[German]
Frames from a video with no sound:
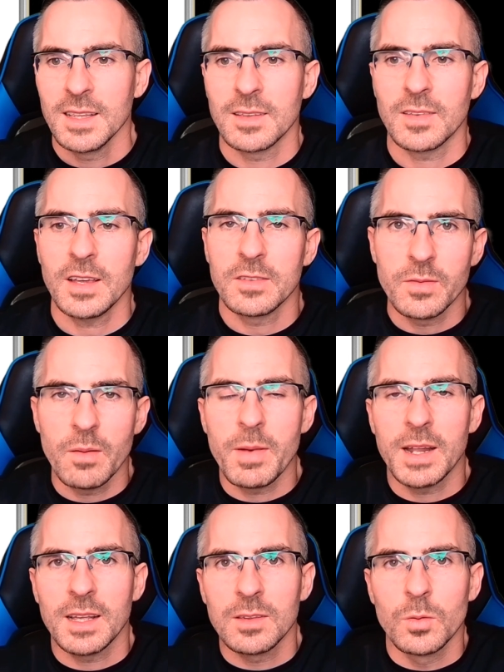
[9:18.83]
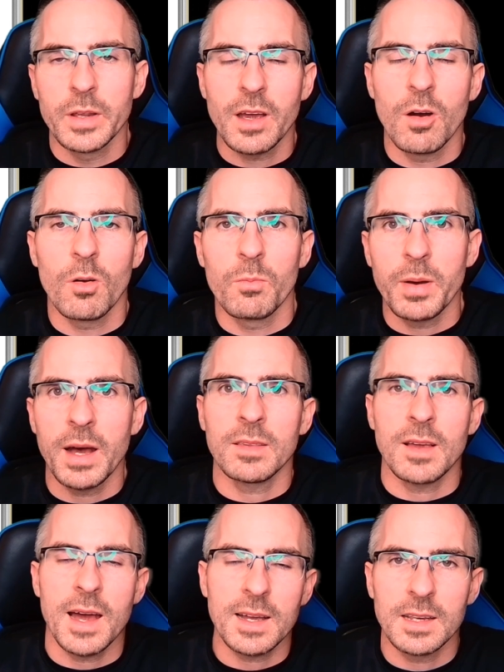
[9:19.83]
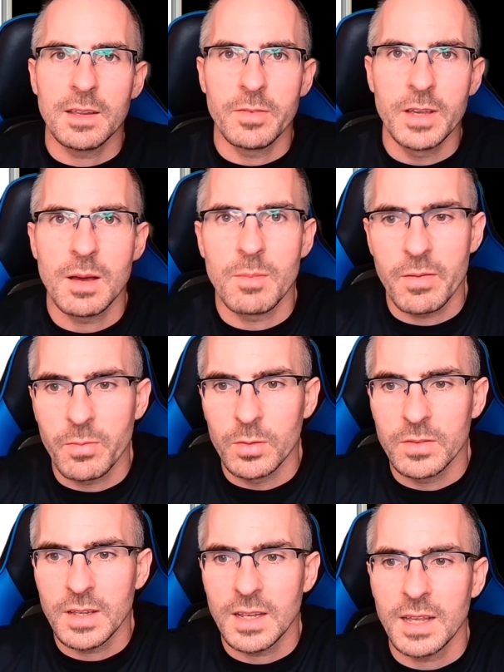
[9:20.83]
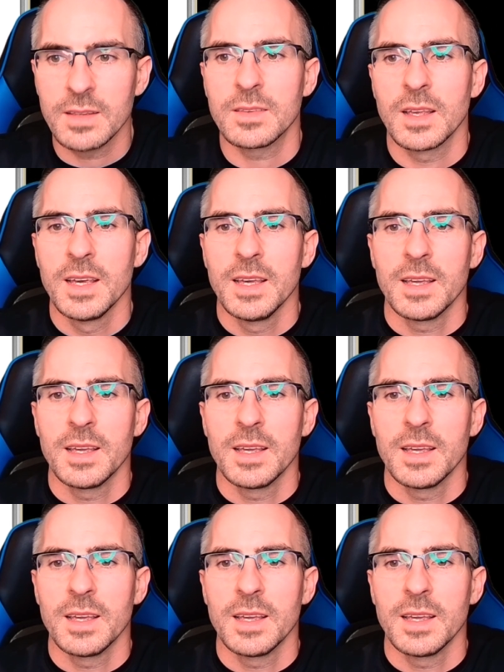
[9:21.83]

Das heißt, wenn man natürlich auch ein paar Tage die Finger mal von sich lässt,